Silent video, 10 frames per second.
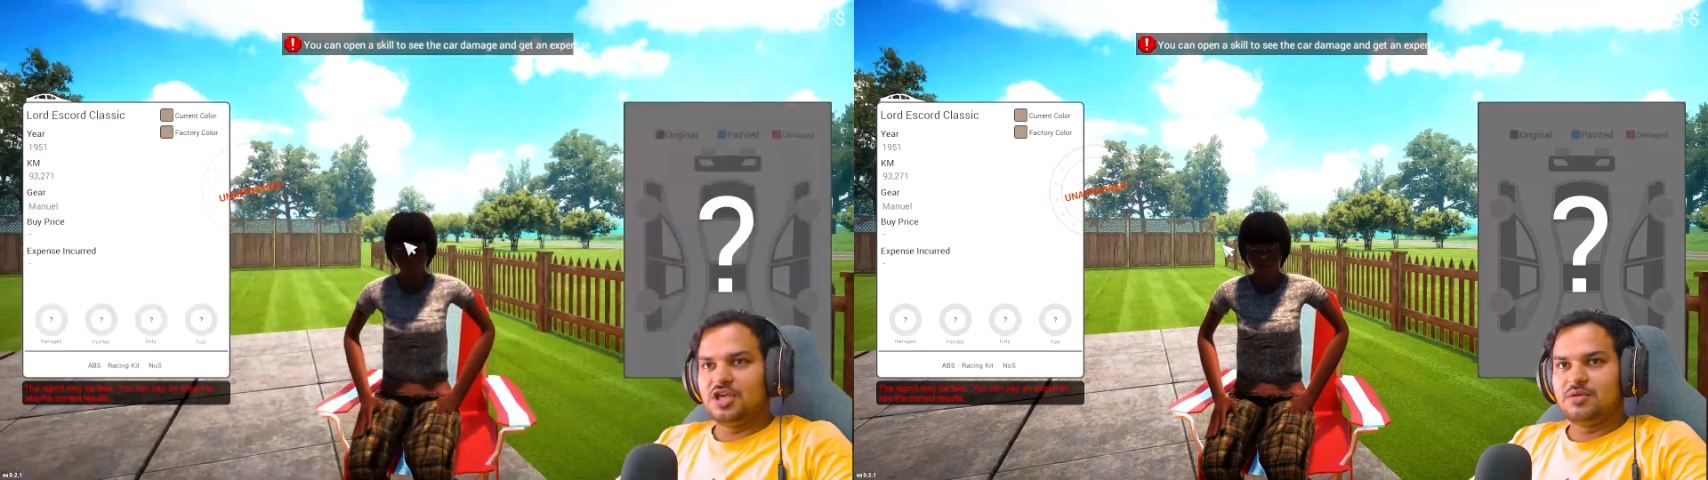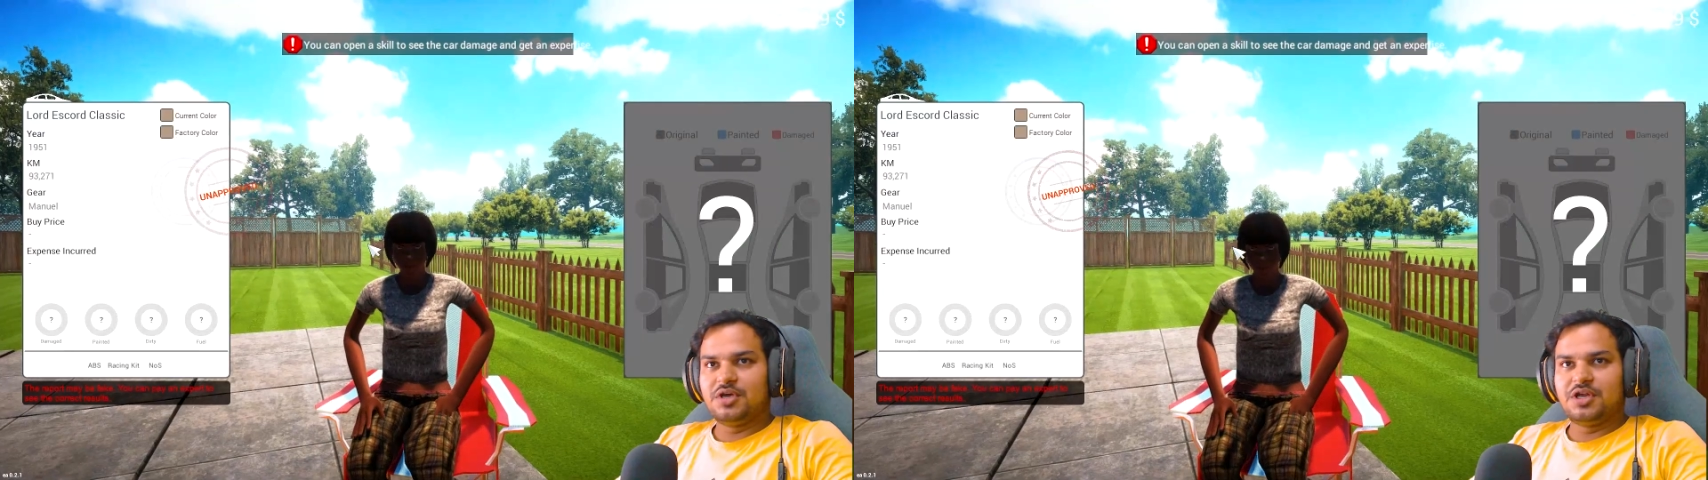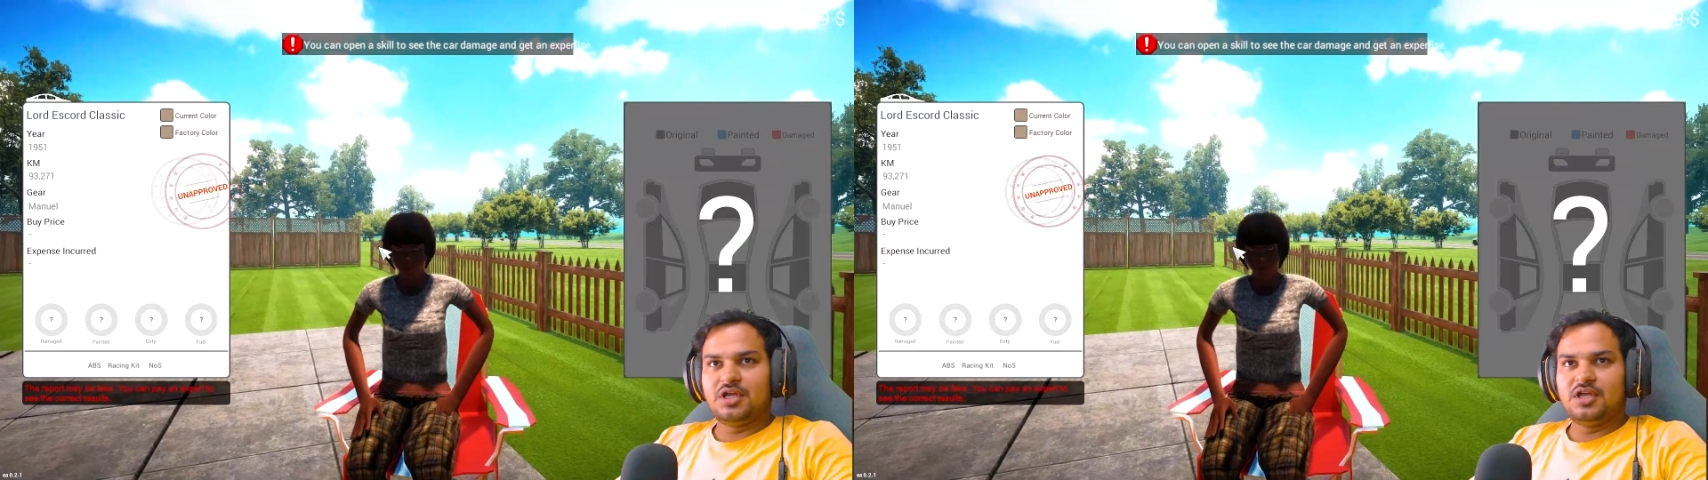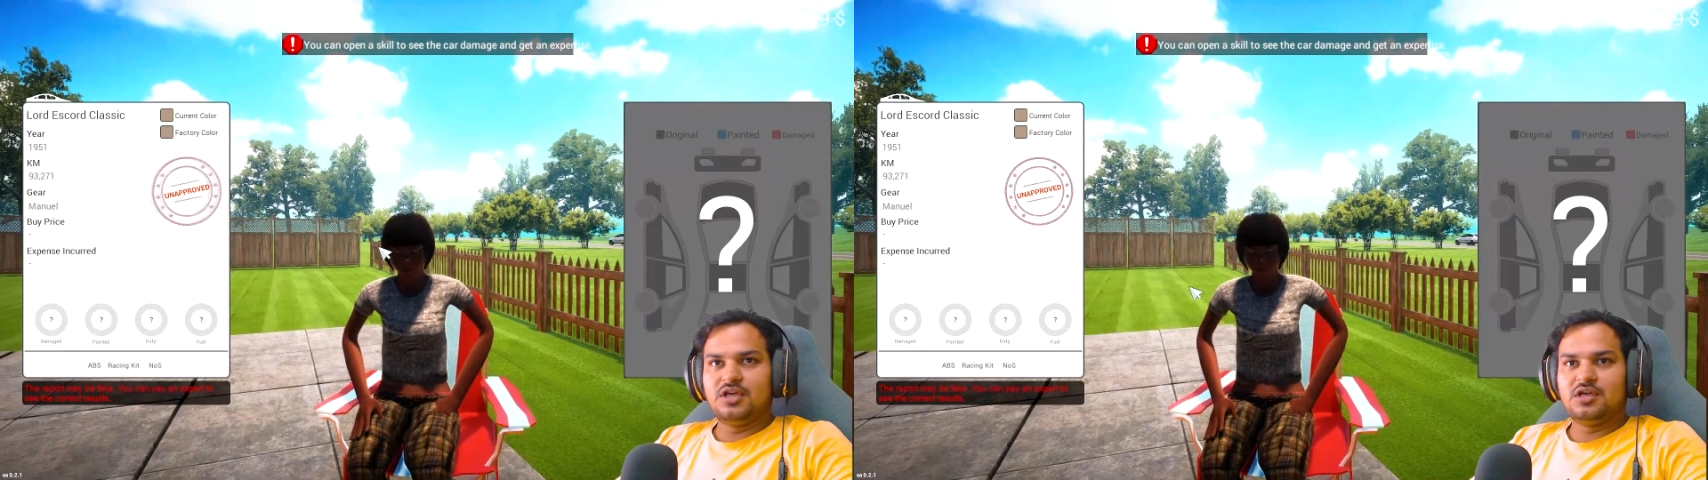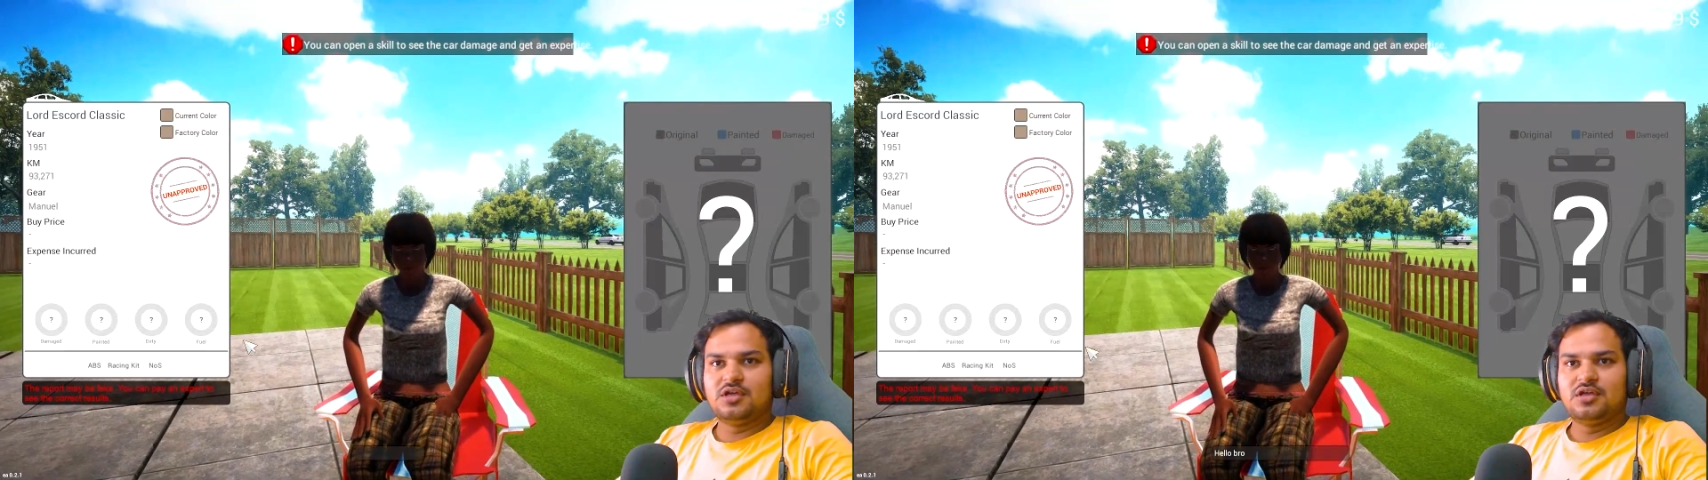की बिक्री है
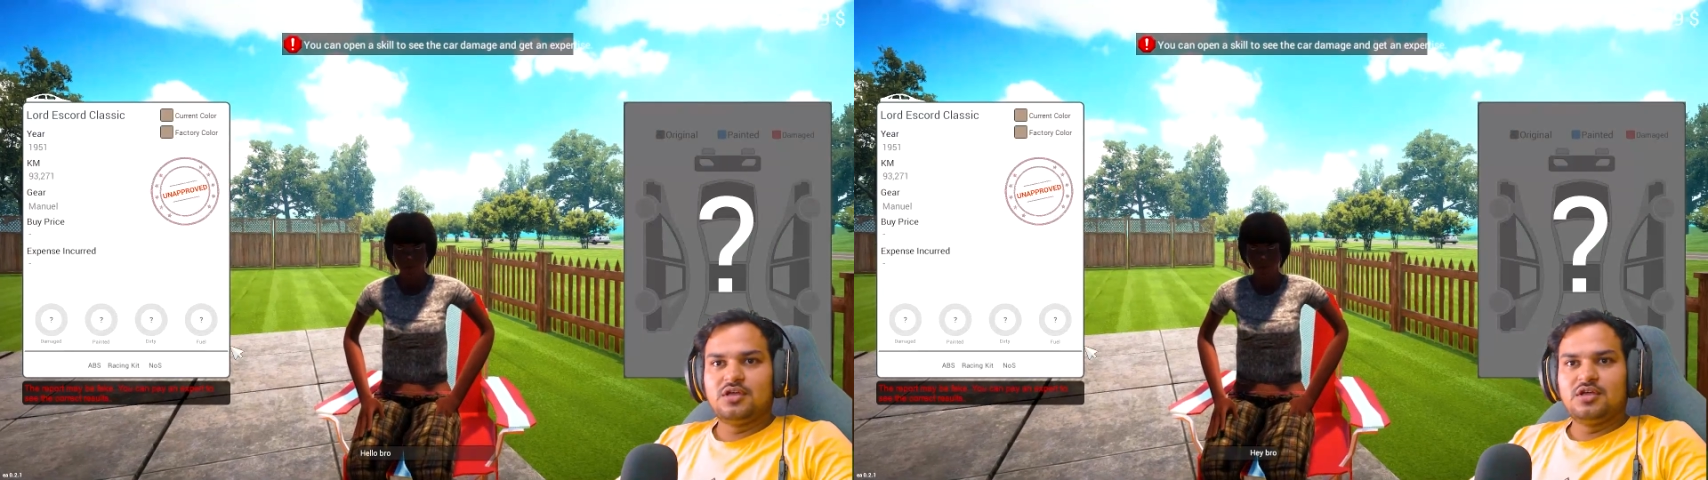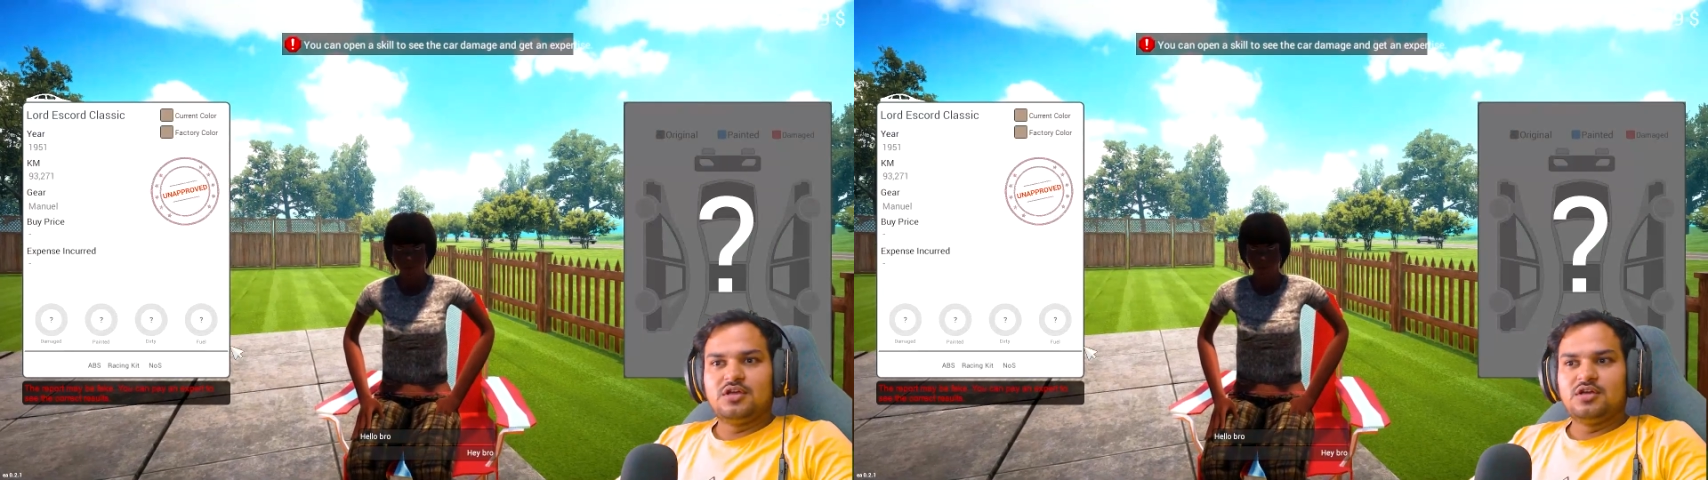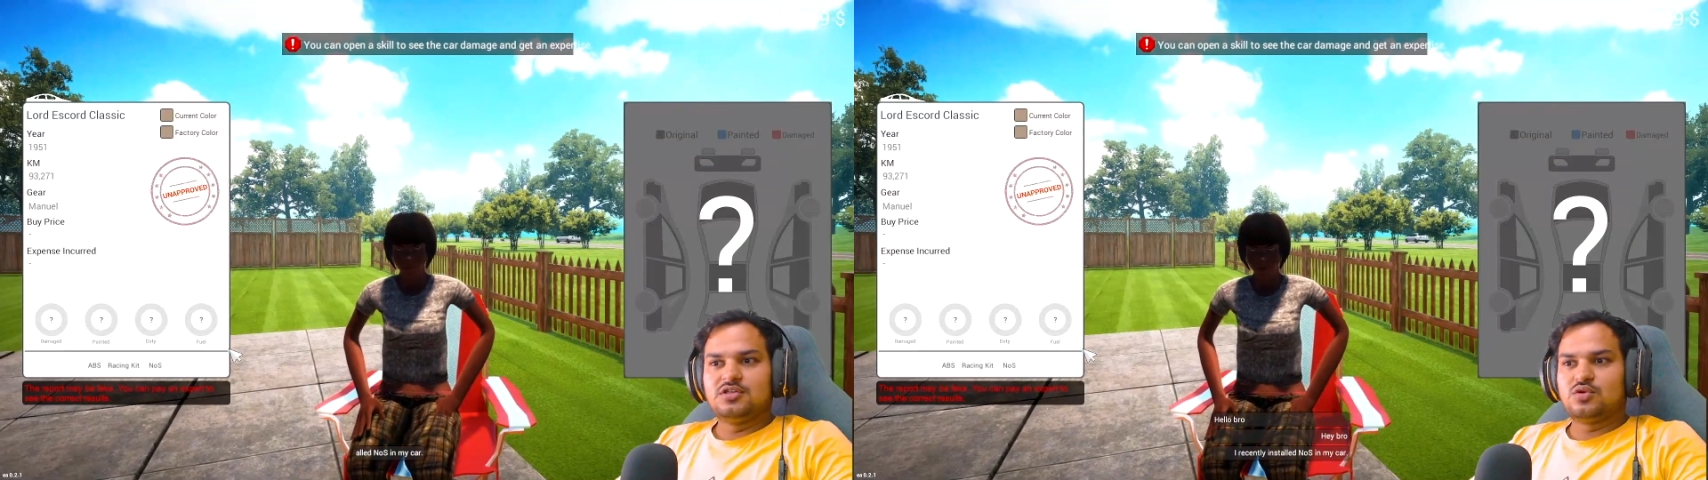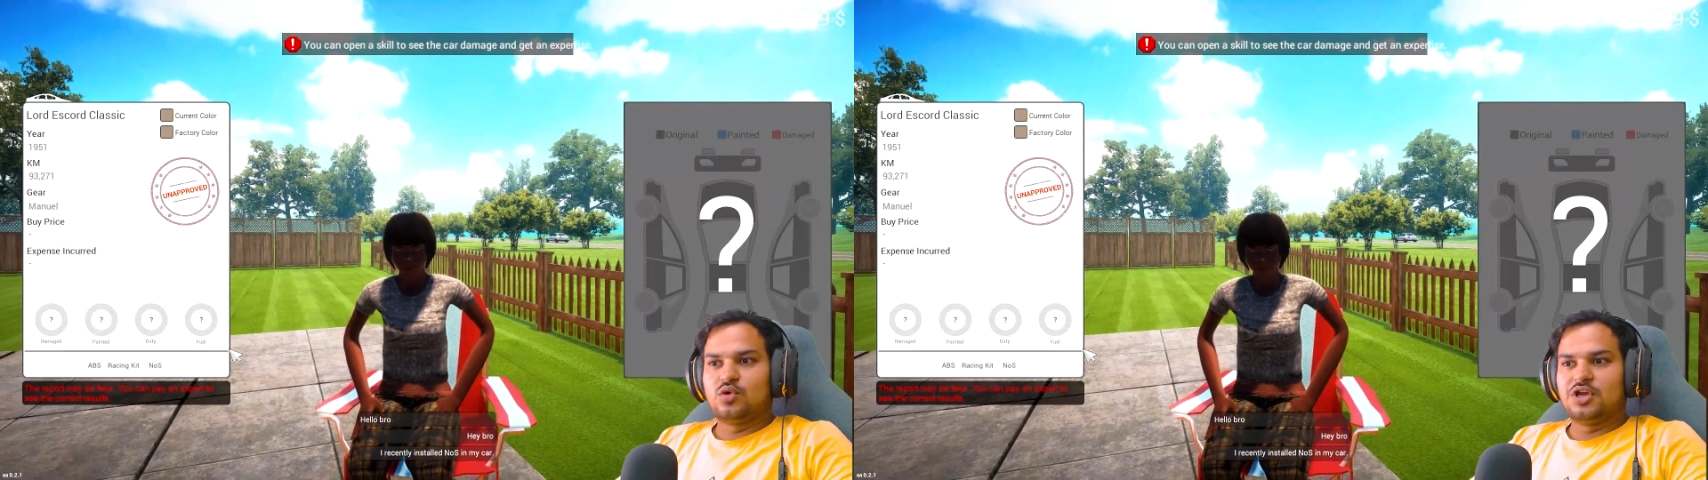ये इसको